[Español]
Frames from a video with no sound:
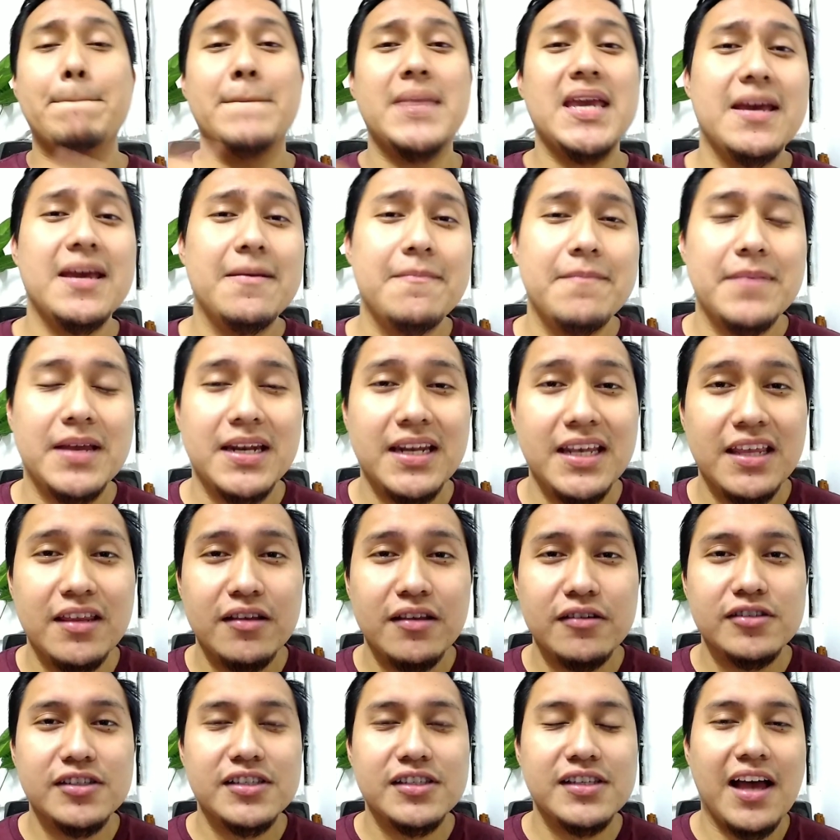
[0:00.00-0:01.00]

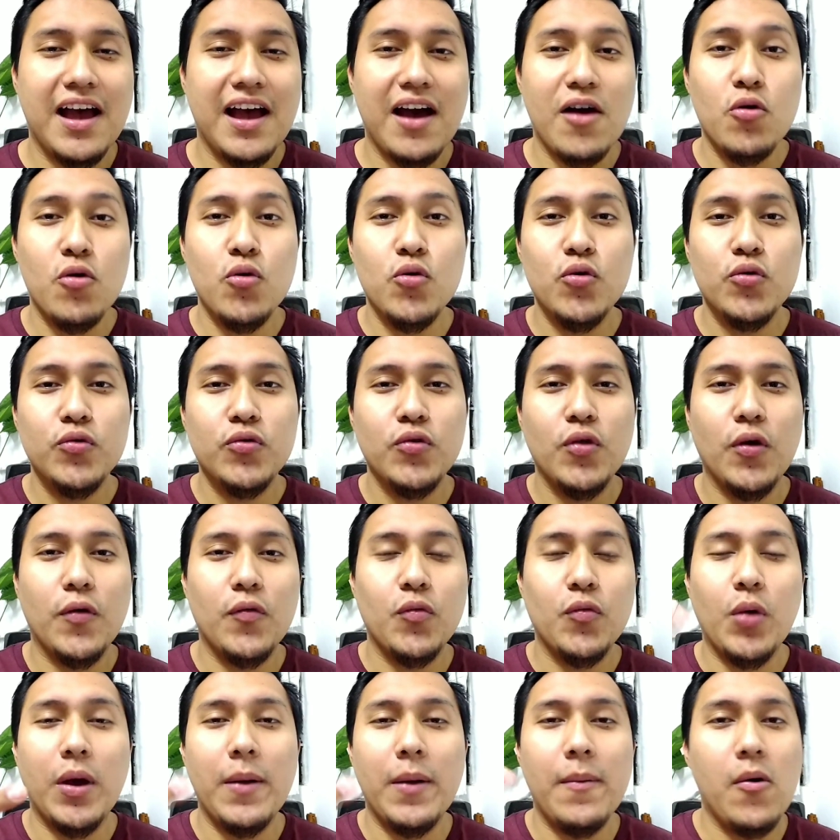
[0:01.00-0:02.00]
Bienvenidos a un
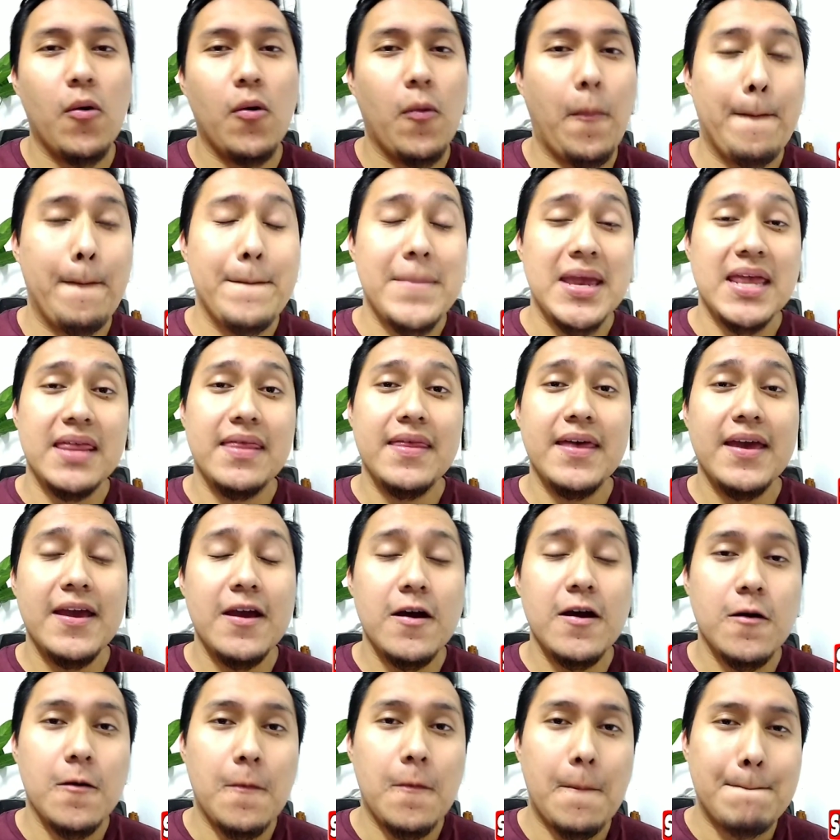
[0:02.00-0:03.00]
nuevo
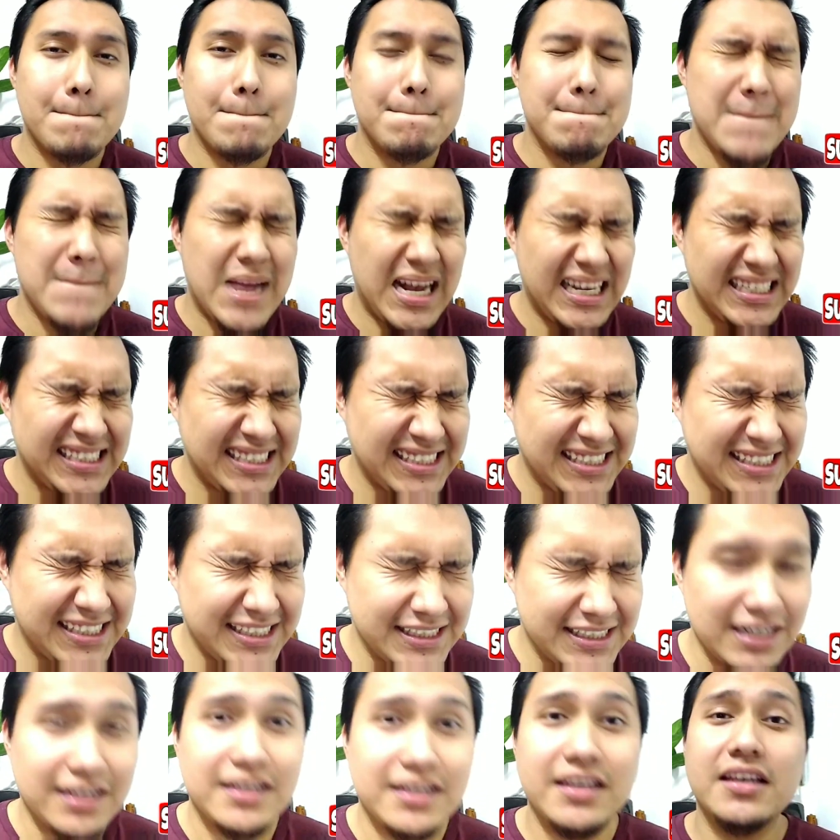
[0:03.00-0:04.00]
video
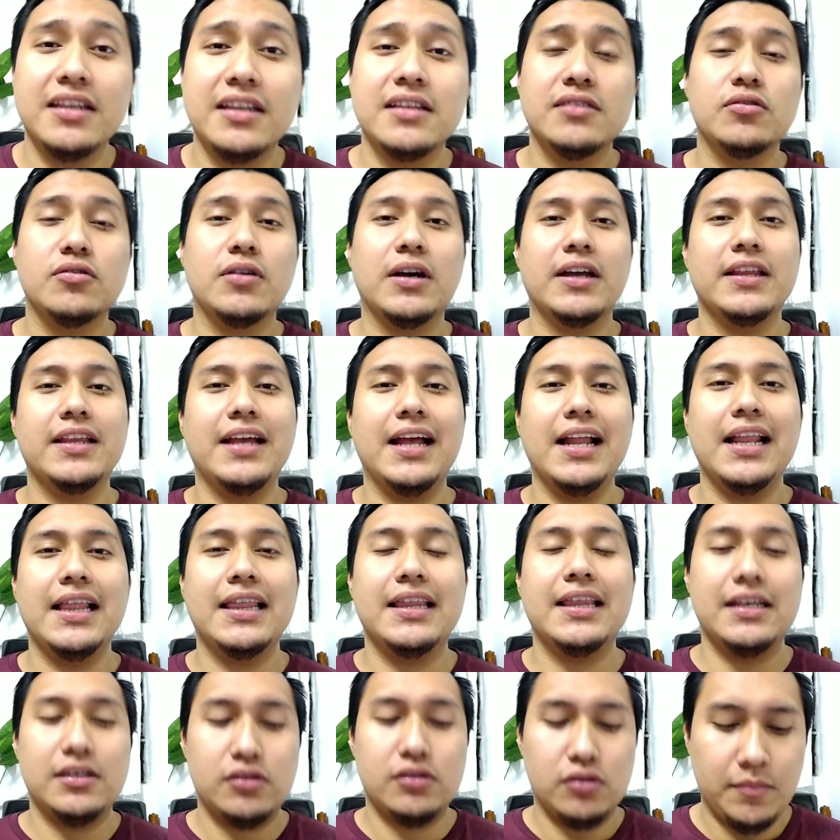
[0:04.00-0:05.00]
más aquí en su
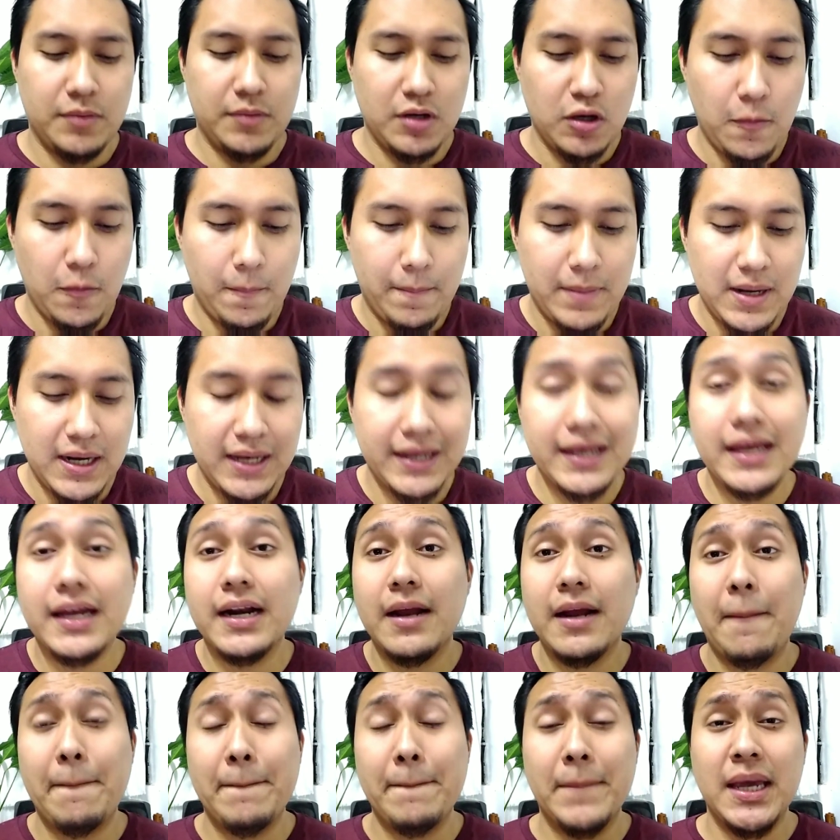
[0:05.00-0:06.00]
canal de su amigo
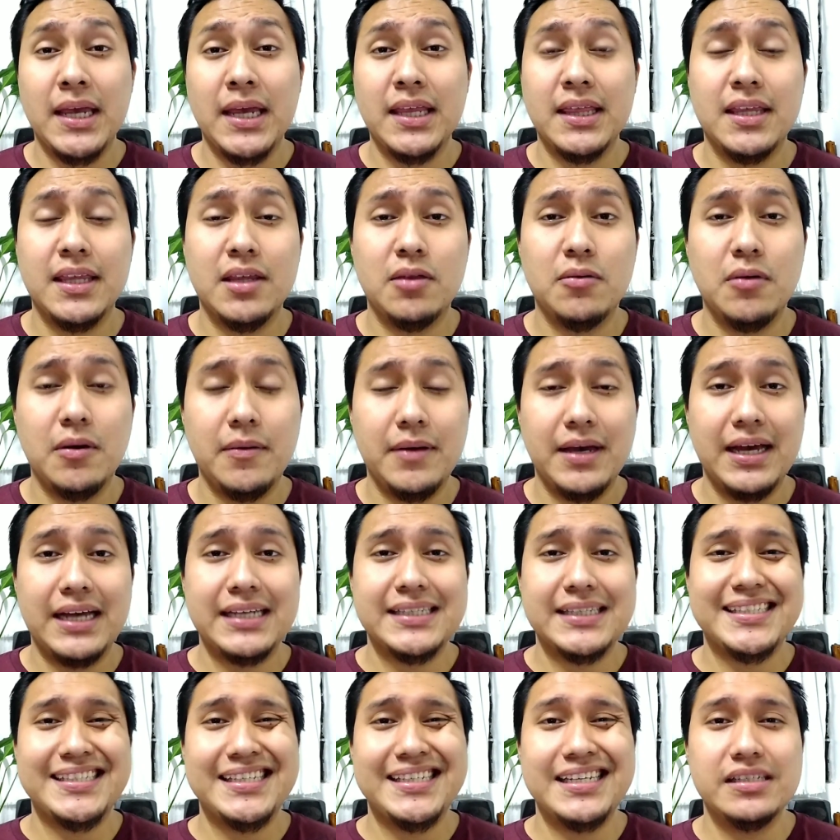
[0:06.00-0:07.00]
Plecker29,
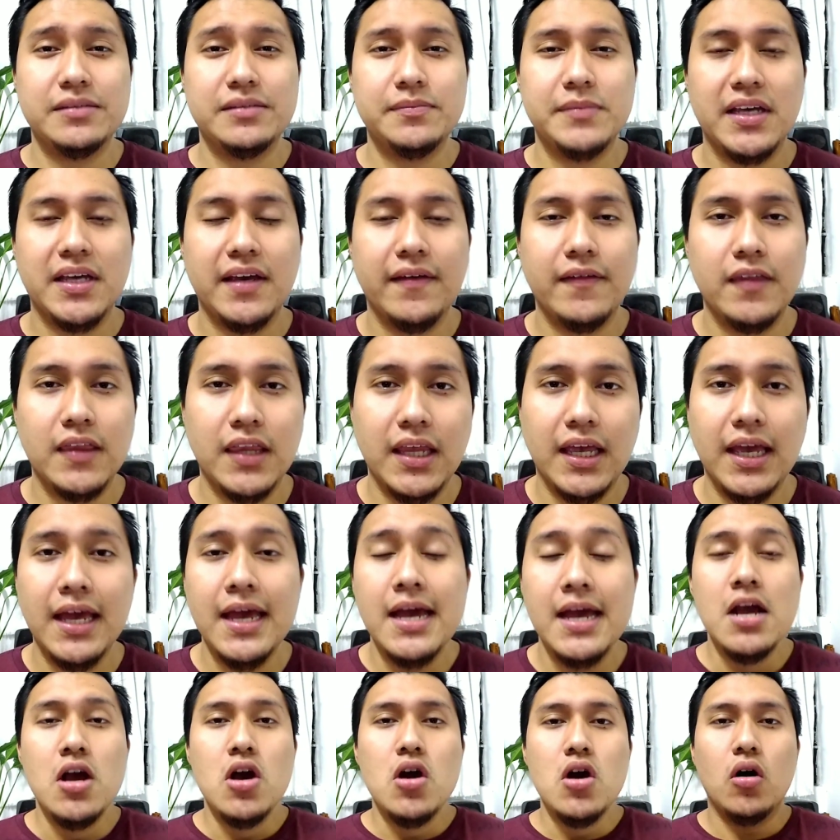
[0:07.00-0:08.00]
así es mi gente.